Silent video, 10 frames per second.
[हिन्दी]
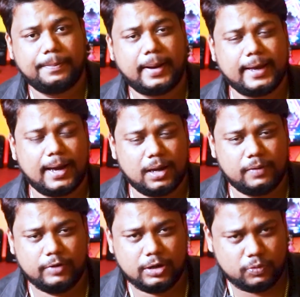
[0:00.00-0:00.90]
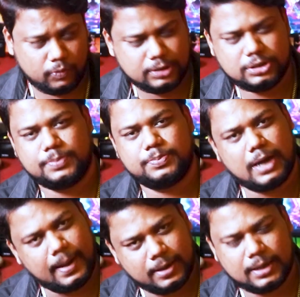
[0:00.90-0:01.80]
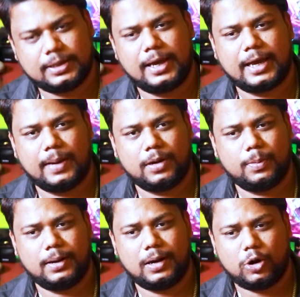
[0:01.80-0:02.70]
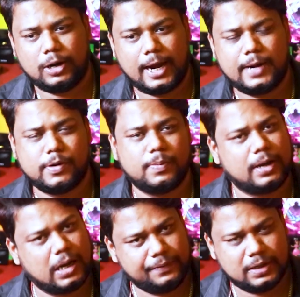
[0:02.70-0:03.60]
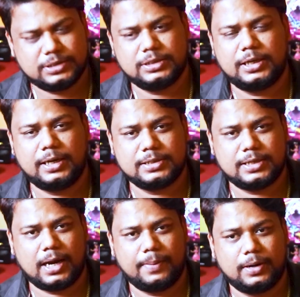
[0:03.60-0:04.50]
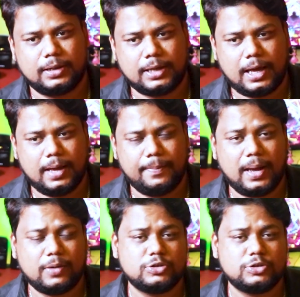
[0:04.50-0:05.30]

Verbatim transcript: भाई वी वन चिप काम करता है कैमरा में और नाइट मोड में काफी अच्छी तरीके से काम करता है मैं